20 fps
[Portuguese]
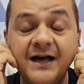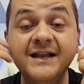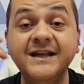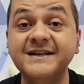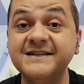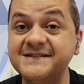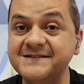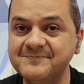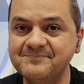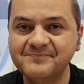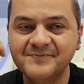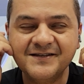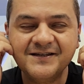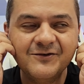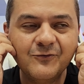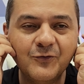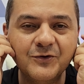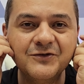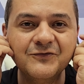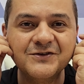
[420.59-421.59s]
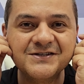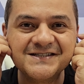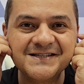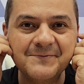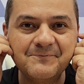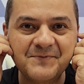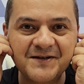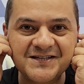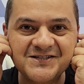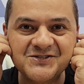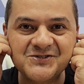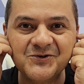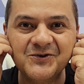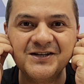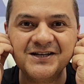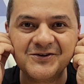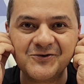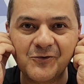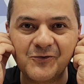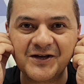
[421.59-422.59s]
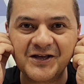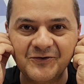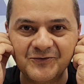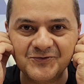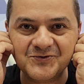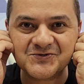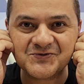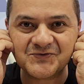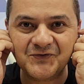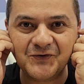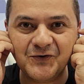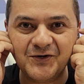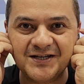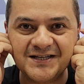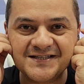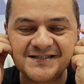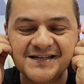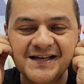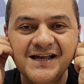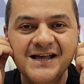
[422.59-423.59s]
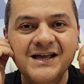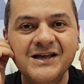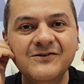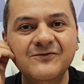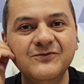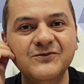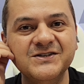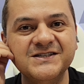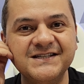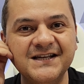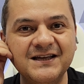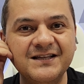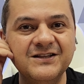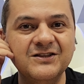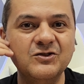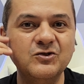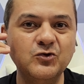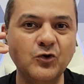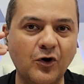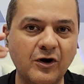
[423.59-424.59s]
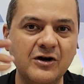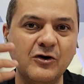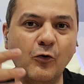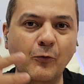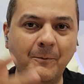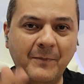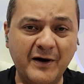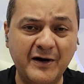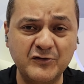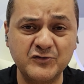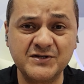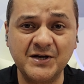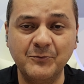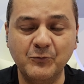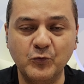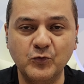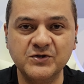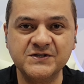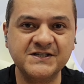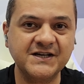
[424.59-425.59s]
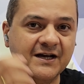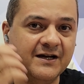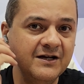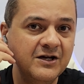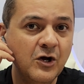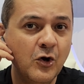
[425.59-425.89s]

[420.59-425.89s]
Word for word: Aliás, quando você pressiona em qualquer um dos fones, você toca ou pausa a música,